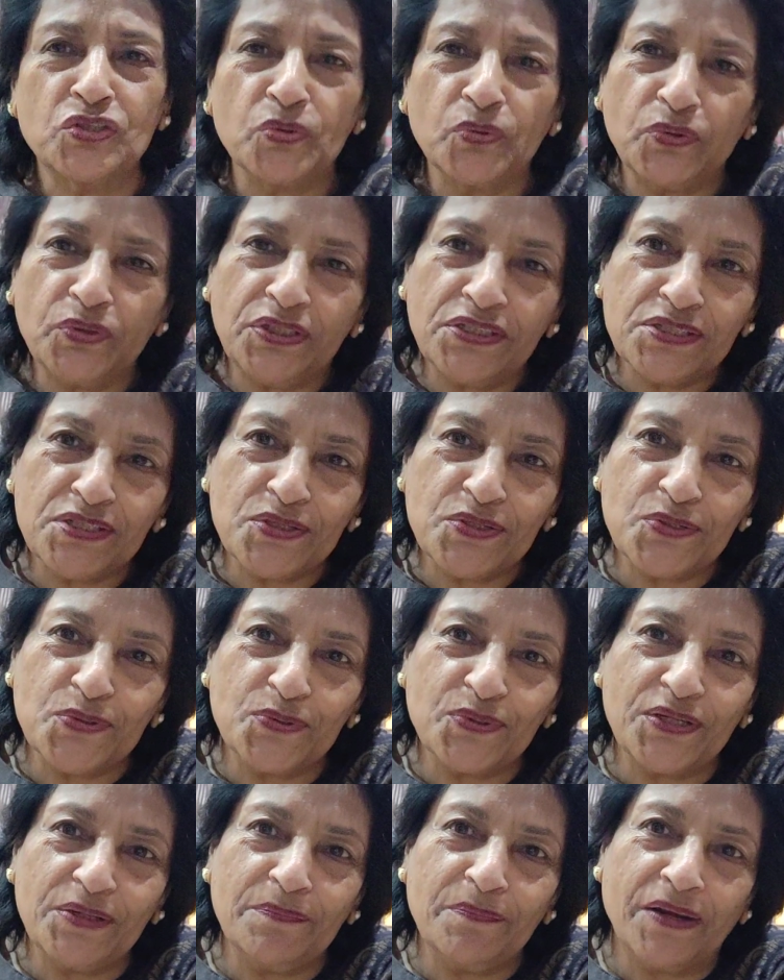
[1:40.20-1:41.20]
छोटी से
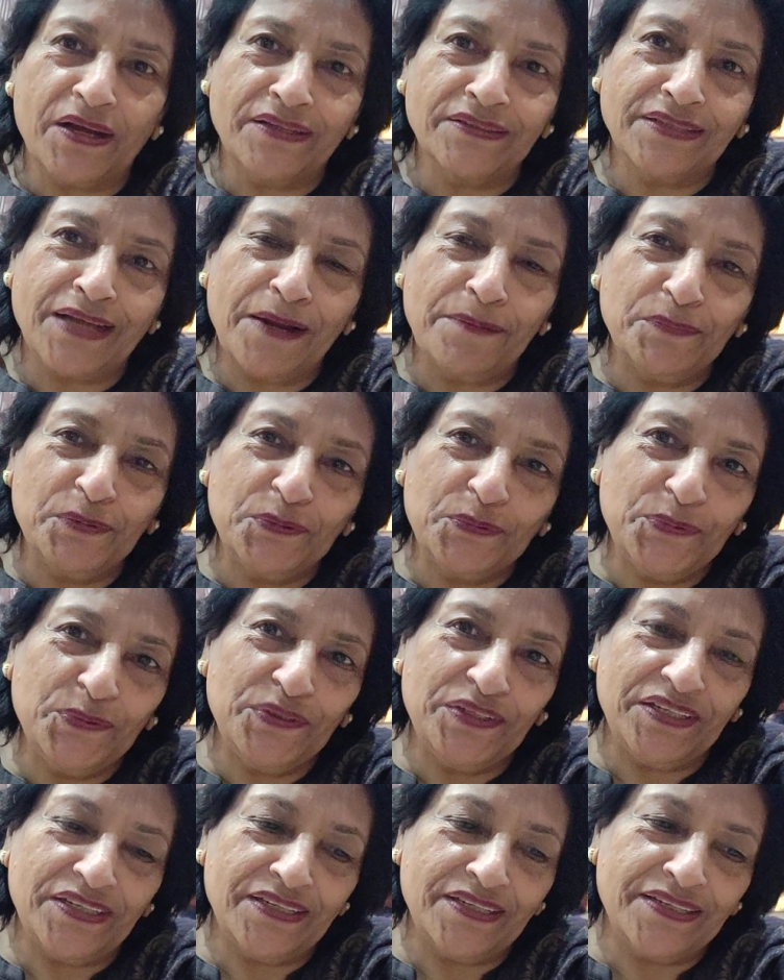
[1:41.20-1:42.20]
छोटी बात आप
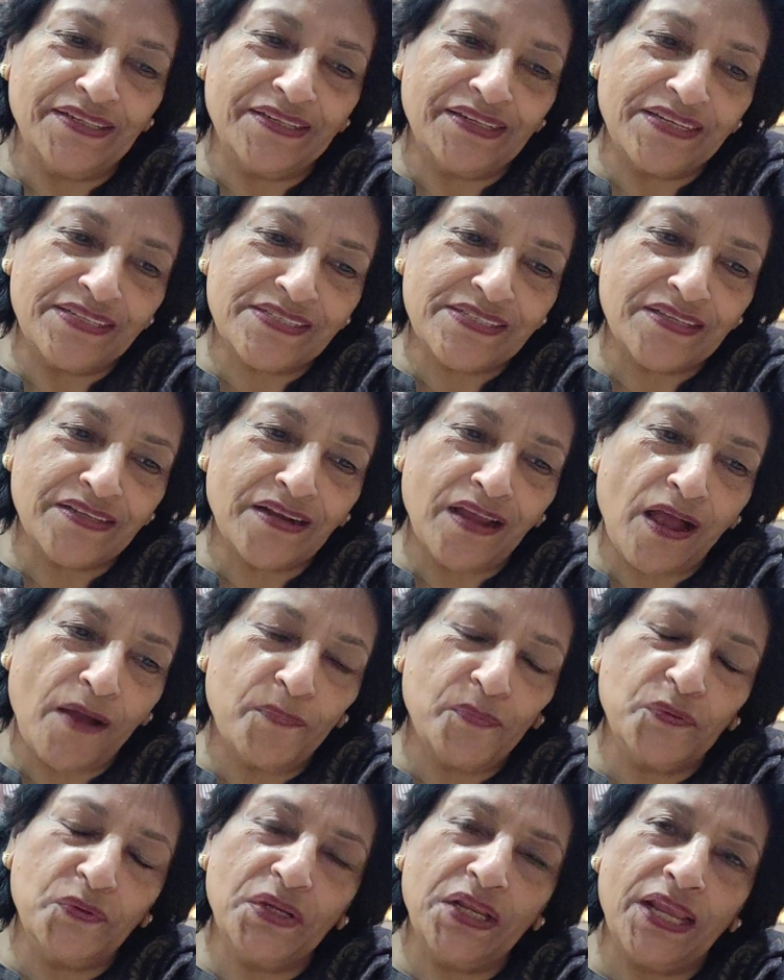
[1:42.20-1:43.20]
ढूंढिए कि किस तरह
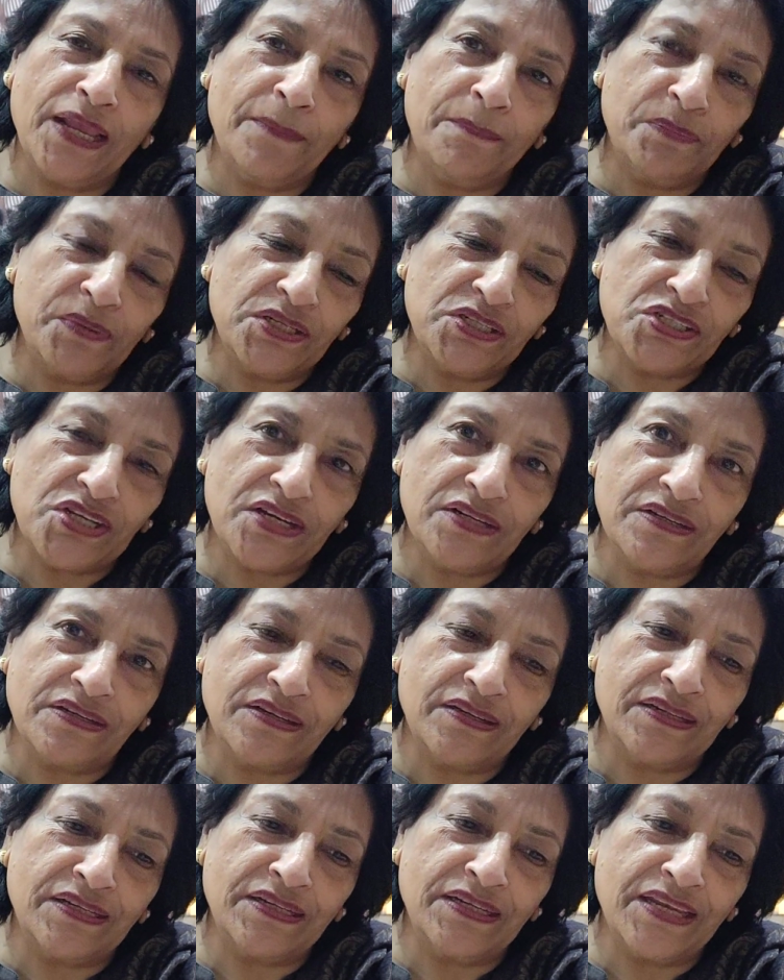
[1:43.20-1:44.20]
आप उन्हें अप्रिशिएट
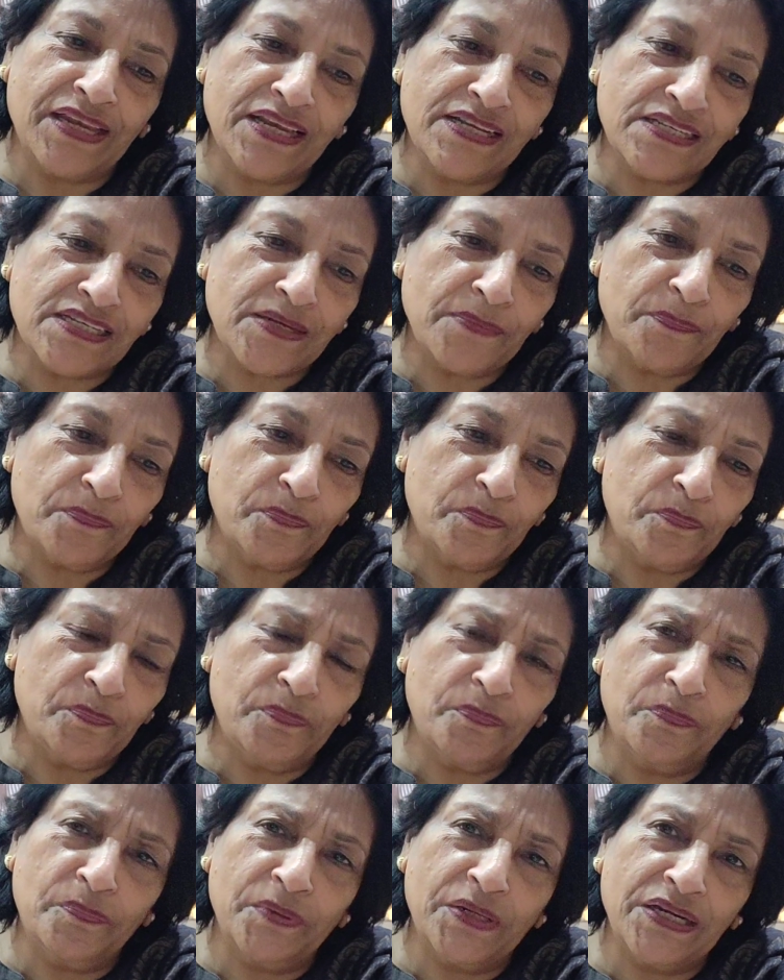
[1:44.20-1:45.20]
करें कैसे
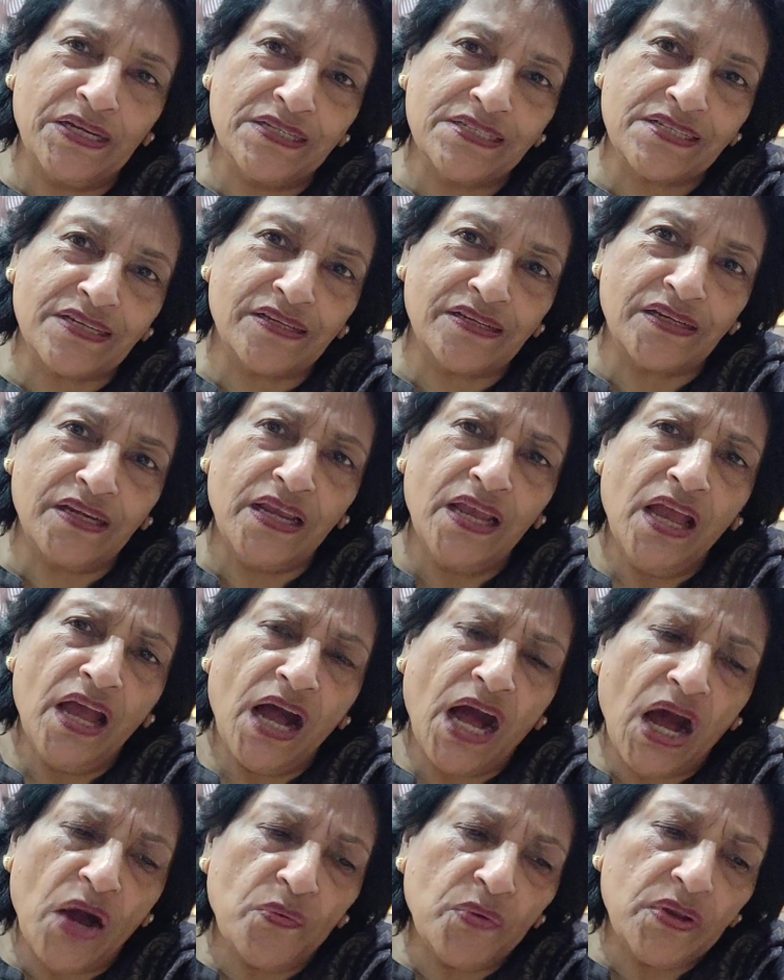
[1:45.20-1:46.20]
प्रेस करें
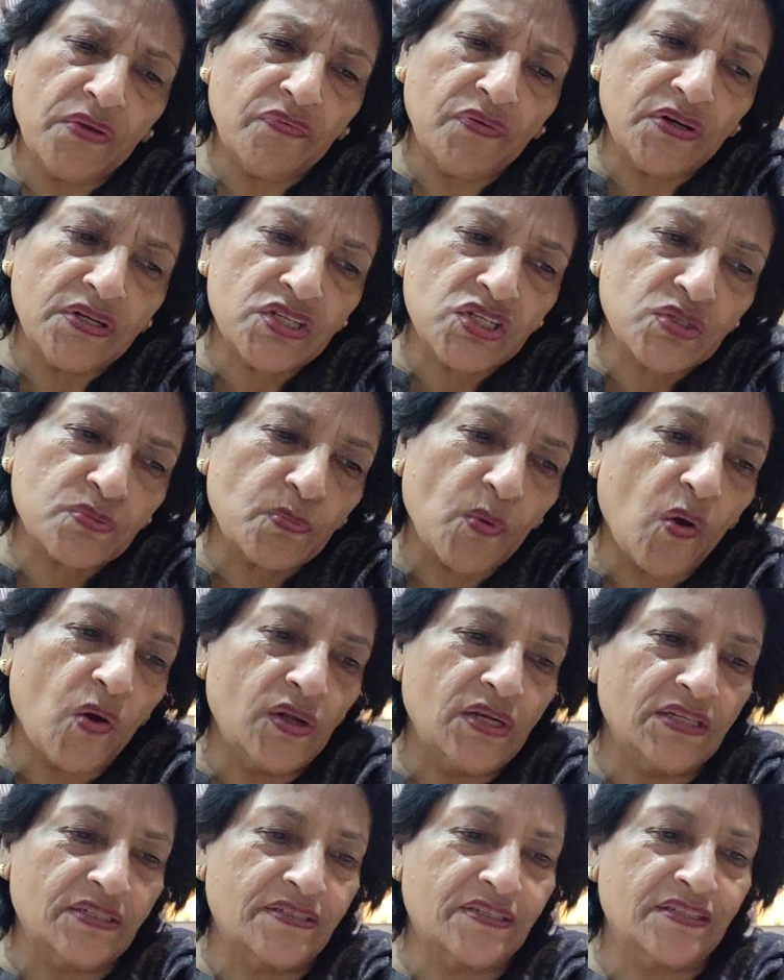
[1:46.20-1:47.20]
हाउ एवर
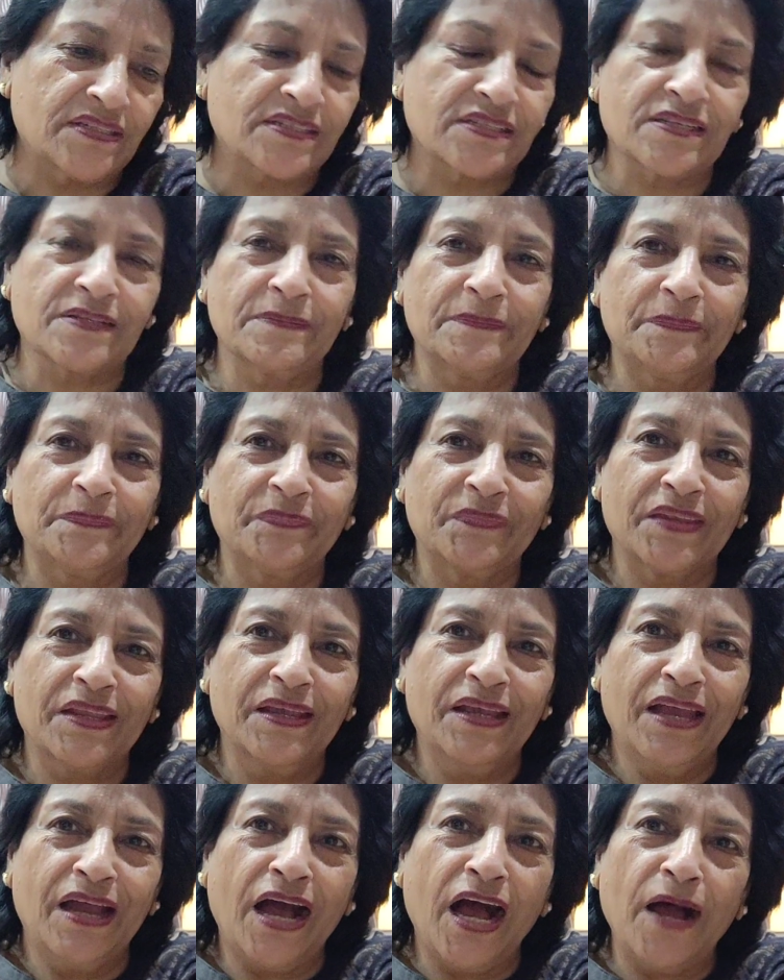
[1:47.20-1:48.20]
स्मॉल इट इज़
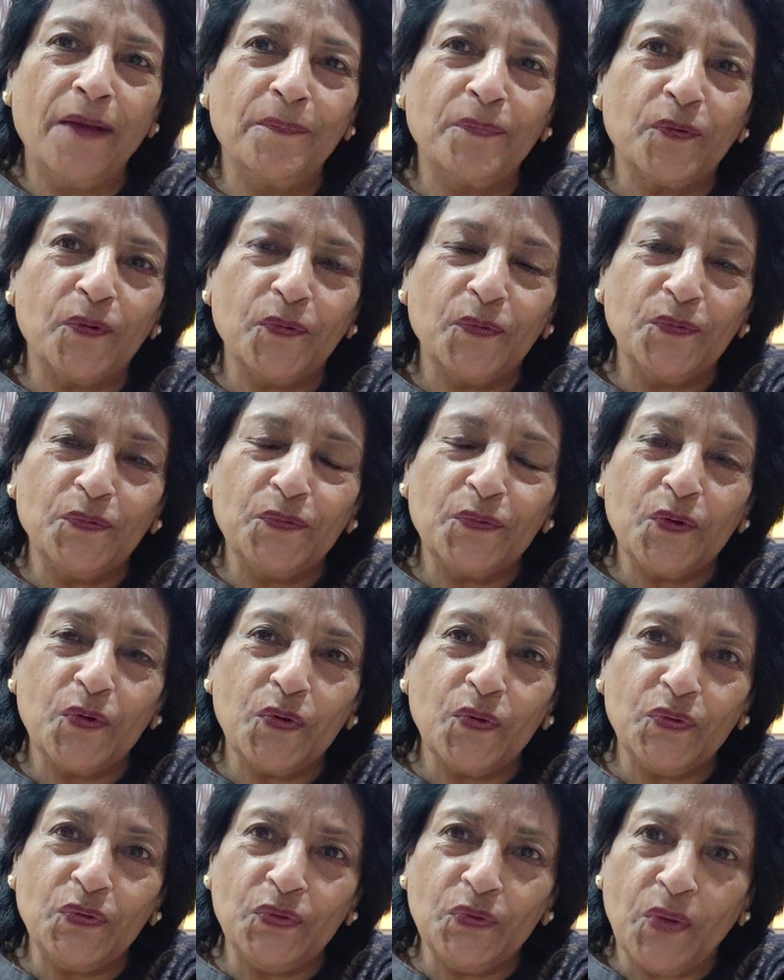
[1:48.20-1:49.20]
आपको उनको
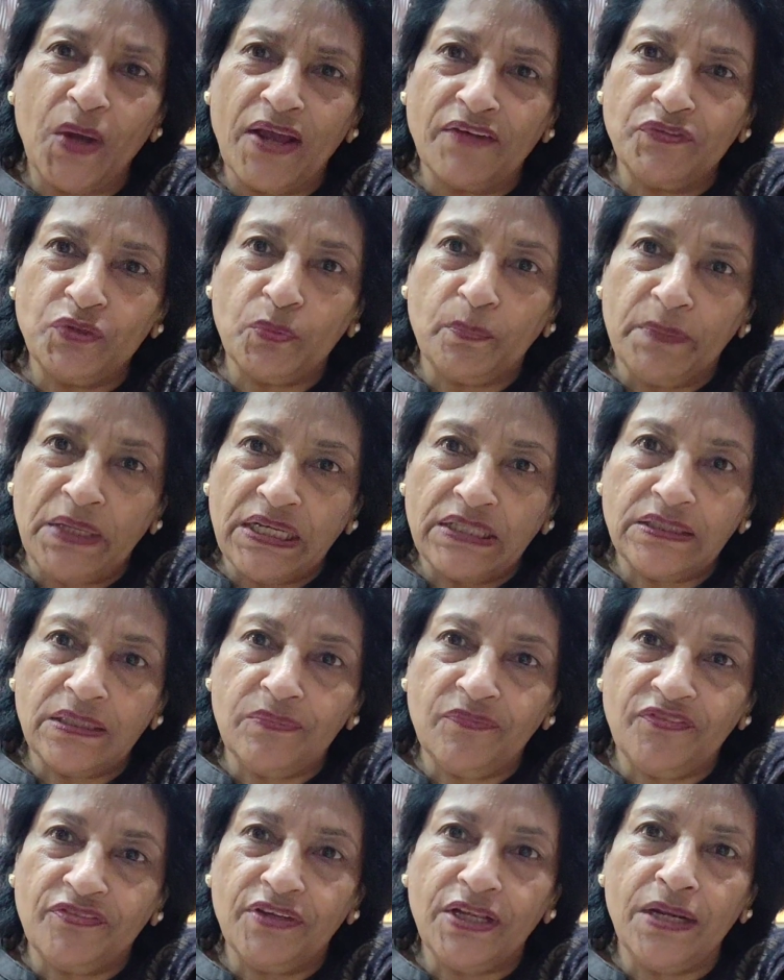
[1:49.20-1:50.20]
यू हैव टू मेक
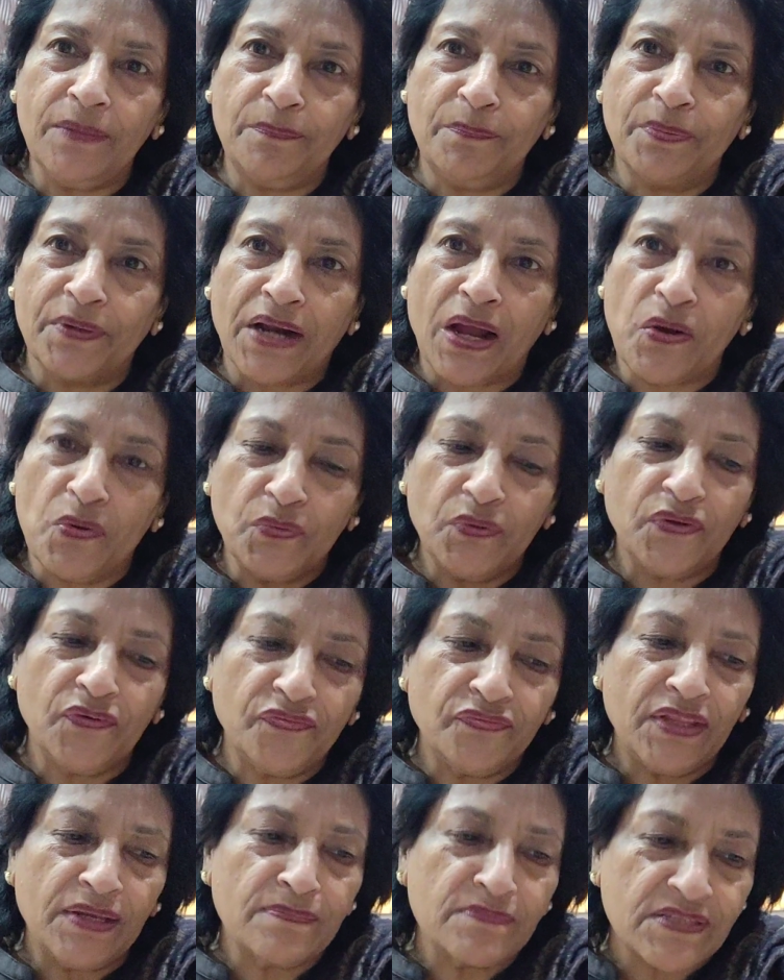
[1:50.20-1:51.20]
देम फील प्राउड
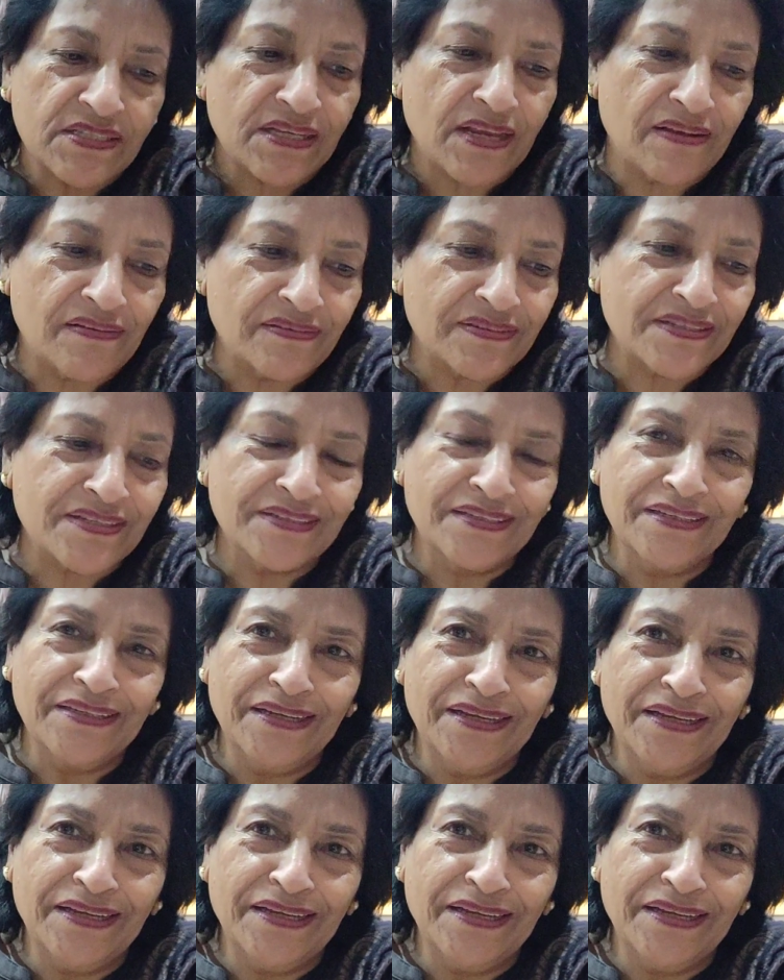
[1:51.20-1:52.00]
ऑफ देम सेल्स